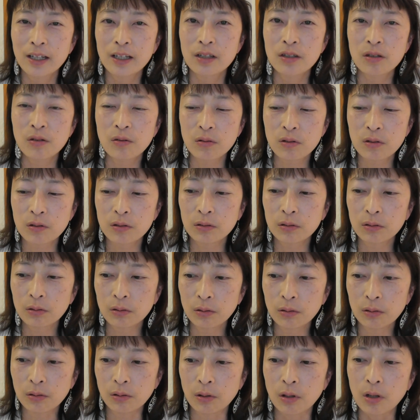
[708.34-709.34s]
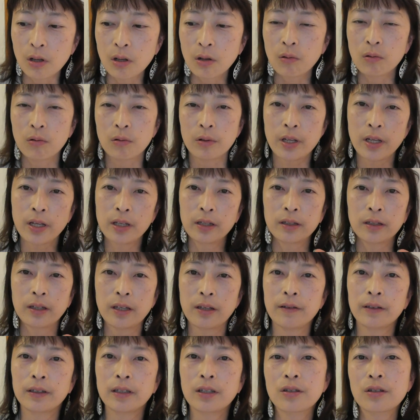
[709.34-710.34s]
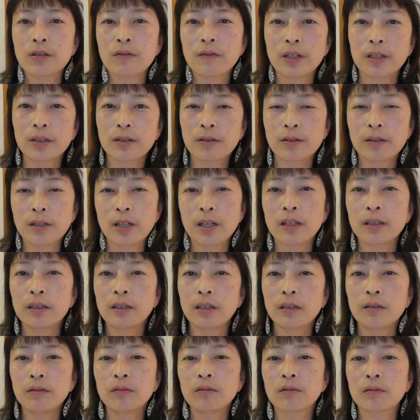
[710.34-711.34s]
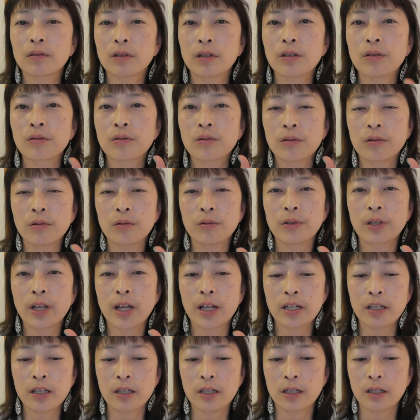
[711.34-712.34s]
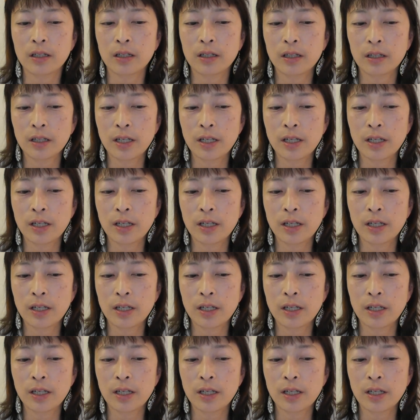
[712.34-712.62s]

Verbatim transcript: そうするとこれって私は伝えてるのにそれをやり